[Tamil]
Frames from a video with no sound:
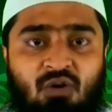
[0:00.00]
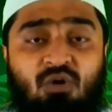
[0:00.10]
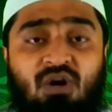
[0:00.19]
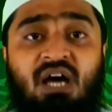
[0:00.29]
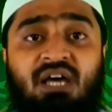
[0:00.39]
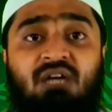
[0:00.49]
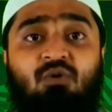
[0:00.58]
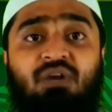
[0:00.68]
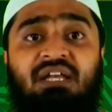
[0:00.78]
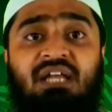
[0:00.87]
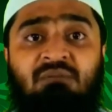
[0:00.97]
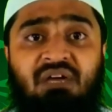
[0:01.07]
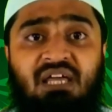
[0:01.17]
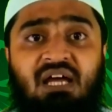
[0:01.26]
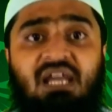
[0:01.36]
கோடான கோடி
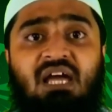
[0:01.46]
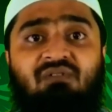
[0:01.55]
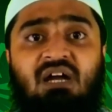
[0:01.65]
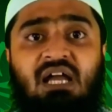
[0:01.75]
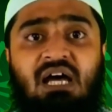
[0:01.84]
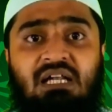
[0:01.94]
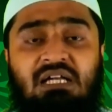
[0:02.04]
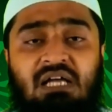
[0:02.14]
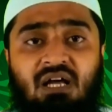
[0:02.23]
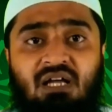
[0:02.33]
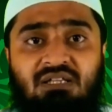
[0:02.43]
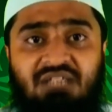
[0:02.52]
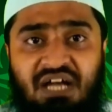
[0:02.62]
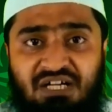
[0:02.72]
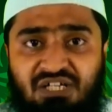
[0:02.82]
நன்மைகளை அவர்களால்
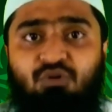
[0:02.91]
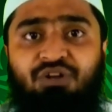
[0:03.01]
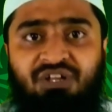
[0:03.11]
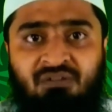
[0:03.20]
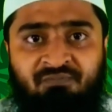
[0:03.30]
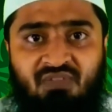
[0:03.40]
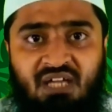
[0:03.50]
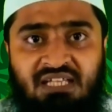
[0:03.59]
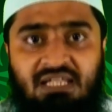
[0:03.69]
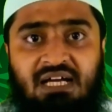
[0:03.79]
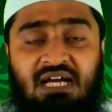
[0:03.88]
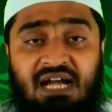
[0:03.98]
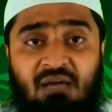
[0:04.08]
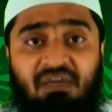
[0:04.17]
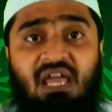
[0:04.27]
திரட்ட முடியும் இந்த
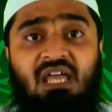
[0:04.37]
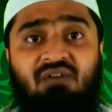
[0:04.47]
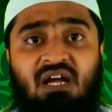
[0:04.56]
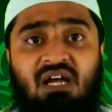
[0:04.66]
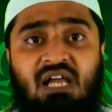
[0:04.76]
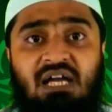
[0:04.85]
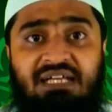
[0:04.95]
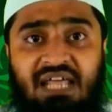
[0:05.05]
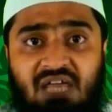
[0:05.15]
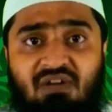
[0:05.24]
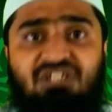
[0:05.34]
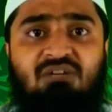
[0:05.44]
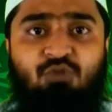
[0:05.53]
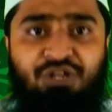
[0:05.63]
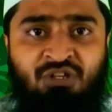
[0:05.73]
கடமையை அவர்களால்
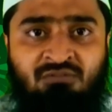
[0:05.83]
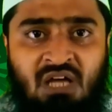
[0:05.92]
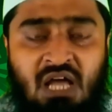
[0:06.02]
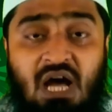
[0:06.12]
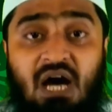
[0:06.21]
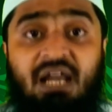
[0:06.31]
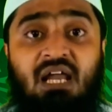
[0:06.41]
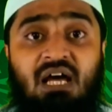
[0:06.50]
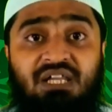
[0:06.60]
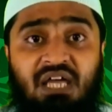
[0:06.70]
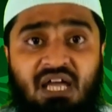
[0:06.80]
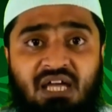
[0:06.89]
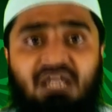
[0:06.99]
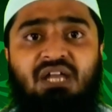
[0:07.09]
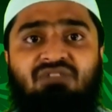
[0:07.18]
நிறைவேற்ற முடியும் ஆனால் அதே
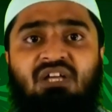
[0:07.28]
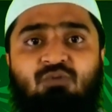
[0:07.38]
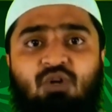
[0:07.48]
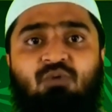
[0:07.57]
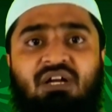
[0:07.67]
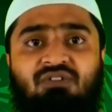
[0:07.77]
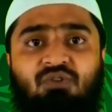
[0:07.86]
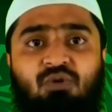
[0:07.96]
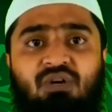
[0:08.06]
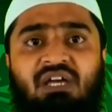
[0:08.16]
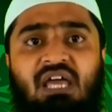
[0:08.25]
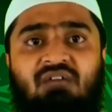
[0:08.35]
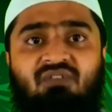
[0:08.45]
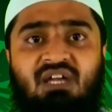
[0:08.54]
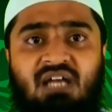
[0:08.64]
நேரத்தில் ஒருவர் தொழுகையை
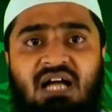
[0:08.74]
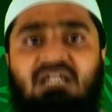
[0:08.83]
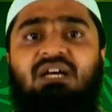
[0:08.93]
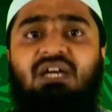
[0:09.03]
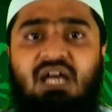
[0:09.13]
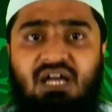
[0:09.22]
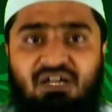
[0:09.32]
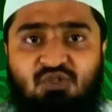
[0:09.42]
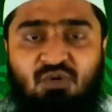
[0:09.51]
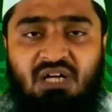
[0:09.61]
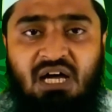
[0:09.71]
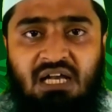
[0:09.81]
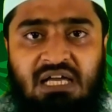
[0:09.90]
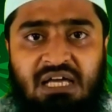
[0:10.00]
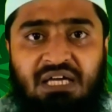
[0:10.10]
வீணாக்குகிறார் என்று
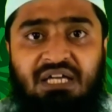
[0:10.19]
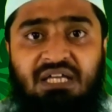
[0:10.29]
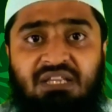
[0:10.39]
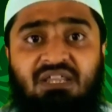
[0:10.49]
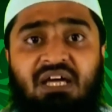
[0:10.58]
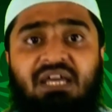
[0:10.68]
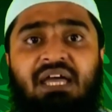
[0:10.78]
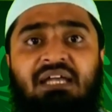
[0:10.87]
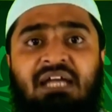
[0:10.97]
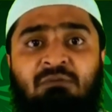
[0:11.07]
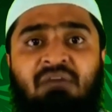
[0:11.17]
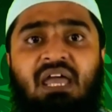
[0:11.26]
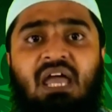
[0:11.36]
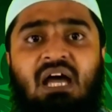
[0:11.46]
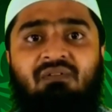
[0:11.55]
சொன்னால் எத்தகைய
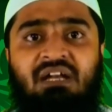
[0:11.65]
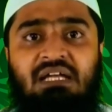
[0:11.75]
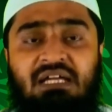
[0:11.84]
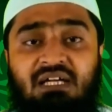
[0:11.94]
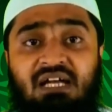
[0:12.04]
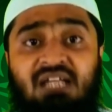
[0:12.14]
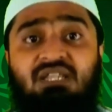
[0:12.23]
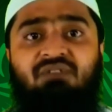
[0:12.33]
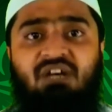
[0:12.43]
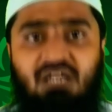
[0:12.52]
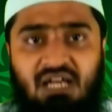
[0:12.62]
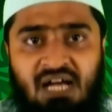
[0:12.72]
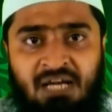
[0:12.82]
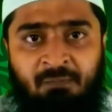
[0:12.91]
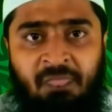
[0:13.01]
நன்மையை அவன் இழந்து
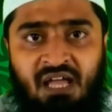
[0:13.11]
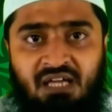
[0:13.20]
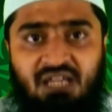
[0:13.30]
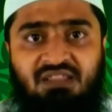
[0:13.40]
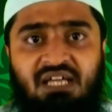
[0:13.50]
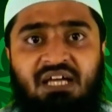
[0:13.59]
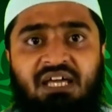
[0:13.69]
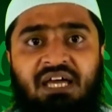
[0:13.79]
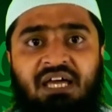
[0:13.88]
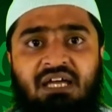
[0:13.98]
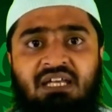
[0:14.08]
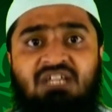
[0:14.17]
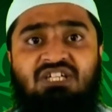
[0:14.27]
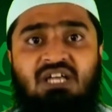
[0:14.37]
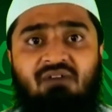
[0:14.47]
விடுகிறான் எத்தகைய
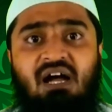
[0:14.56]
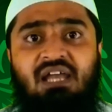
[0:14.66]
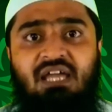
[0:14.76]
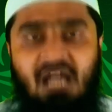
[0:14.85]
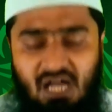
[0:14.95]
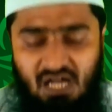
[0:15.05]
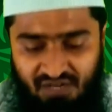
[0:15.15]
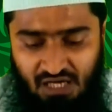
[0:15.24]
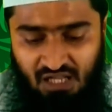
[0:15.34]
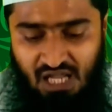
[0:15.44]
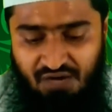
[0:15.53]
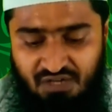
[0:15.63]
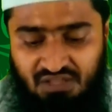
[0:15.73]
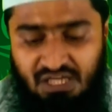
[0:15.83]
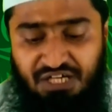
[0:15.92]
நஷ்டவாளியாக அவன்
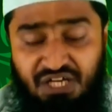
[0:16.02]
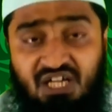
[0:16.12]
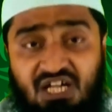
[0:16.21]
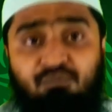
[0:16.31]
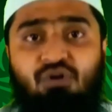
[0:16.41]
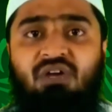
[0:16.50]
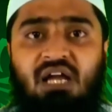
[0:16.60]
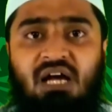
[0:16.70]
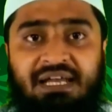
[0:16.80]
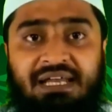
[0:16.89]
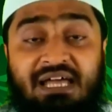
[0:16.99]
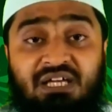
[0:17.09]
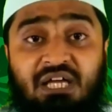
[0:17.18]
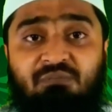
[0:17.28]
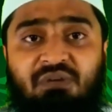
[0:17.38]
அல்லாஹ்விடத்தில் நிற்கப் போகிறான்
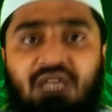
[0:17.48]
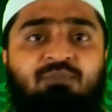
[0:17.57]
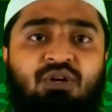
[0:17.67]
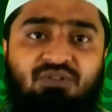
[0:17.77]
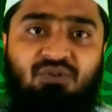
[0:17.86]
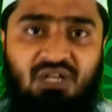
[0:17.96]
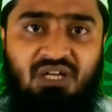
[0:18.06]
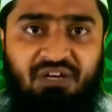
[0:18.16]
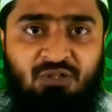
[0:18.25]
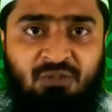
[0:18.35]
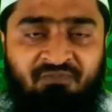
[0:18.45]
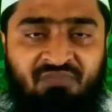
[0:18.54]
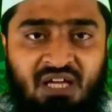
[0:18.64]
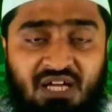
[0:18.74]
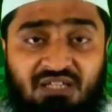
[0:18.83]
என்பதை புரிந்து கொள்ள வேண்டும்
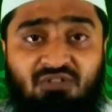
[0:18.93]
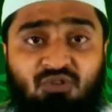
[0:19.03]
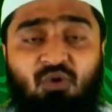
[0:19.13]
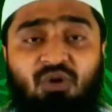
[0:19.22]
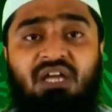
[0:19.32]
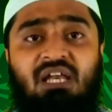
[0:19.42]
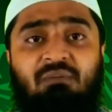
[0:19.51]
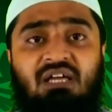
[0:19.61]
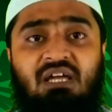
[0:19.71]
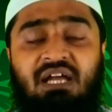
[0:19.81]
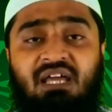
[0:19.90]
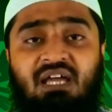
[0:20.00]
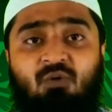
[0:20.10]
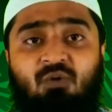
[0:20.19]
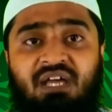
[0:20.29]
இந்த தொழுகையில் நமக்கு
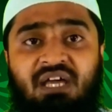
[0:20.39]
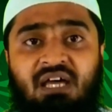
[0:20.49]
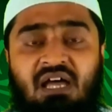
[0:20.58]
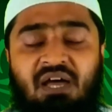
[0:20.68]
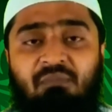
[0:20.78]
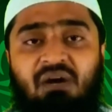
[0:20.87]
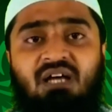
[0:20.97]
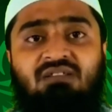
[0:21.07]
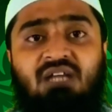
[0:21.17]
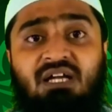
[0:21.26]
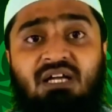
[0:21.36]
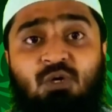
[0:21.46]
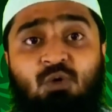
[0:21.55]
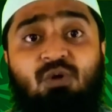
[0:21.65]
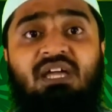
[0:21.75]
கிடைக்கக்கூடிய மகத்தான
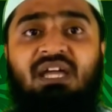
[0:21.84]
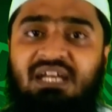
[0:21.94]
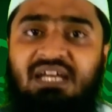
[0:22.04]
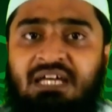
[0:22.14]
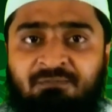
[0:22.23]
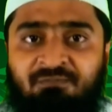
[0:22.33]
கூலி என்ன